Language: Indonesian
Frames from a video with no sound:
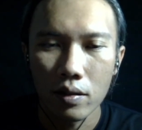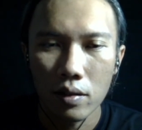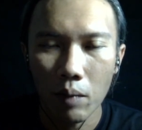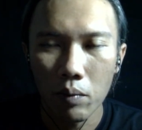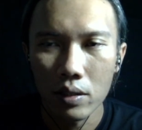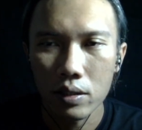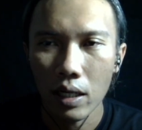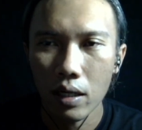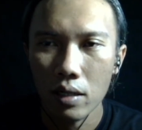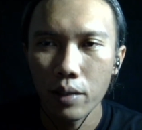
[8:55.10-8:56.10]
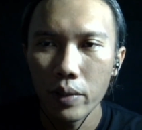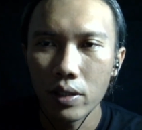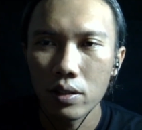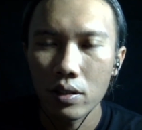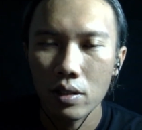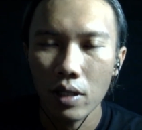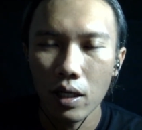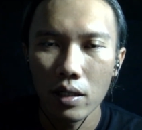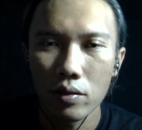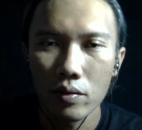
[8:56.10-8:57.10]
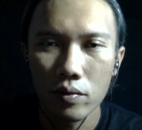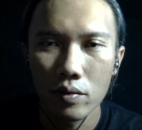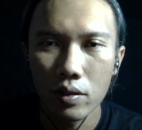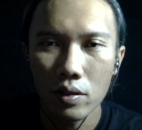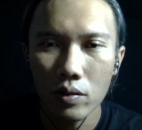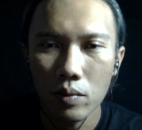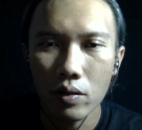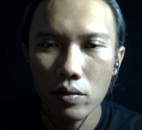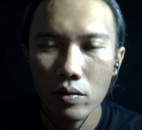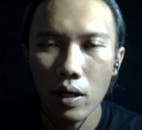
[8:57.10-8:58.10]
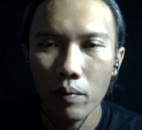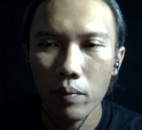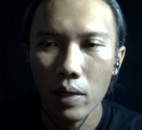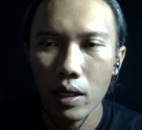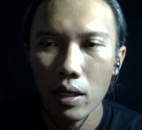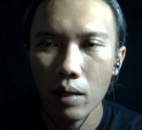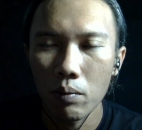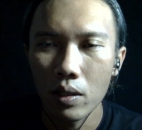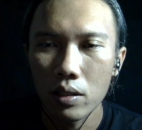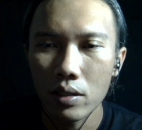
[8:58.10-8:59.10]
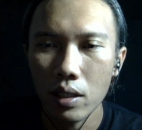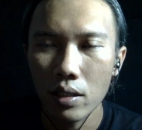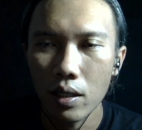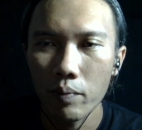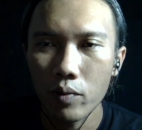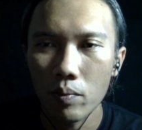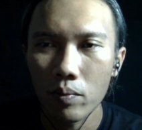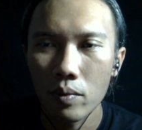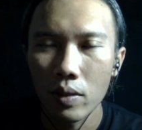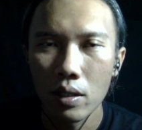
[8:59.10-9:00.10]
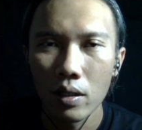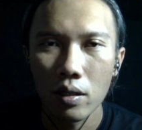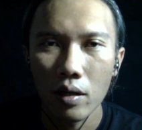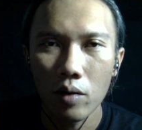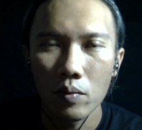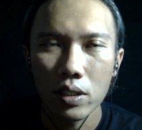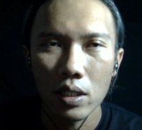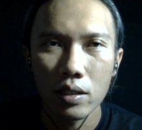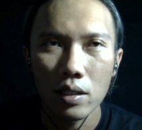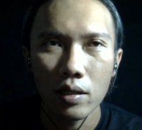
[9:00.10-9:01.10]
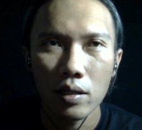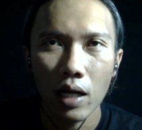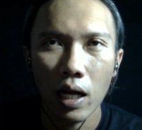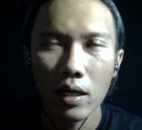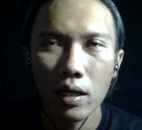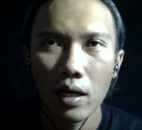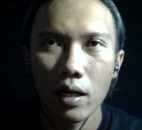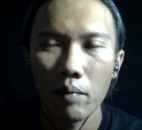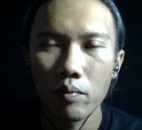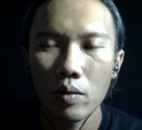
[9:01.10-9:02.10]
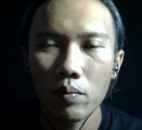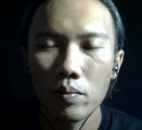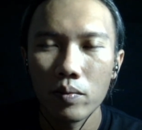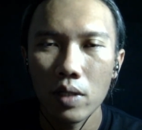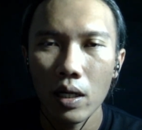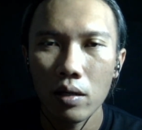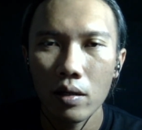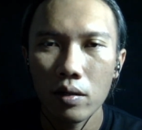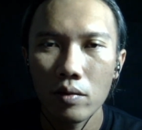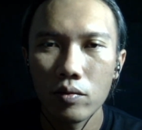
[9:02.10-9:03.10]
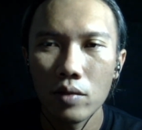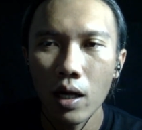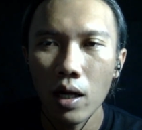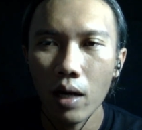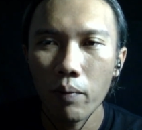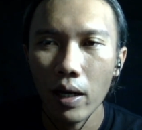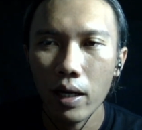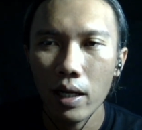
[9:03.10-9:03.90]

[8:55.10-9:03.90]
kabel steker tipis kayak gitu itu bagus juga pakai kabel charger laptop kalau misalnya ada laptop yang udah nggak kepake